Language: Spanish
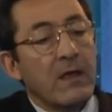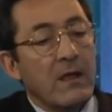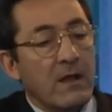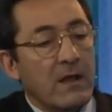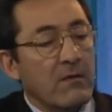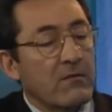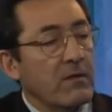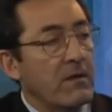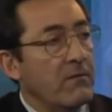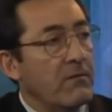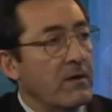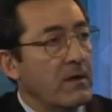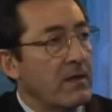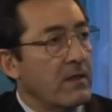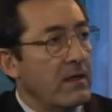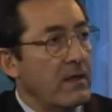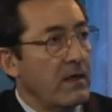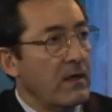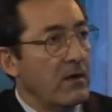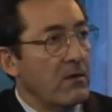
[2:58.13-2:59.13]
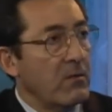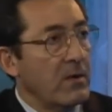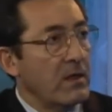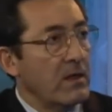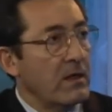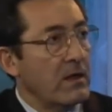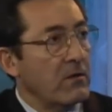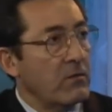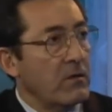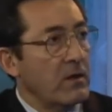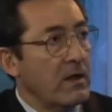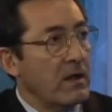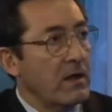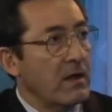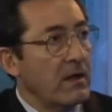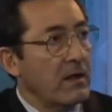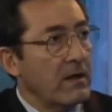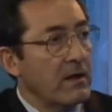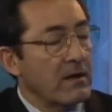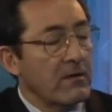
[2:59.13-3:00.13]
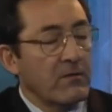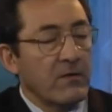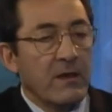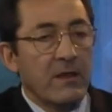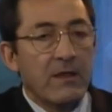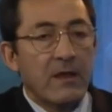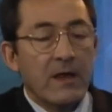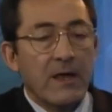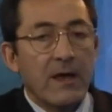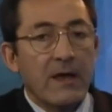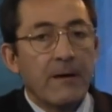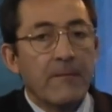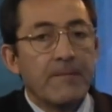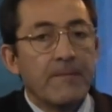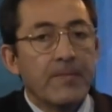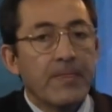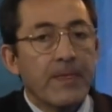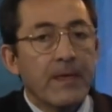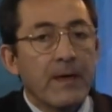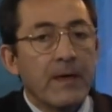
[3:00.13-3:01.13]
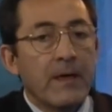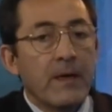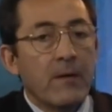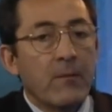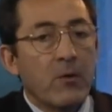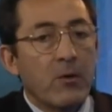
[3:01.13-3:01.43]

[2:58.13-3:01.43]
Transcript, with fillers: en las cifras de cuentas nacionales recién entregadas. Por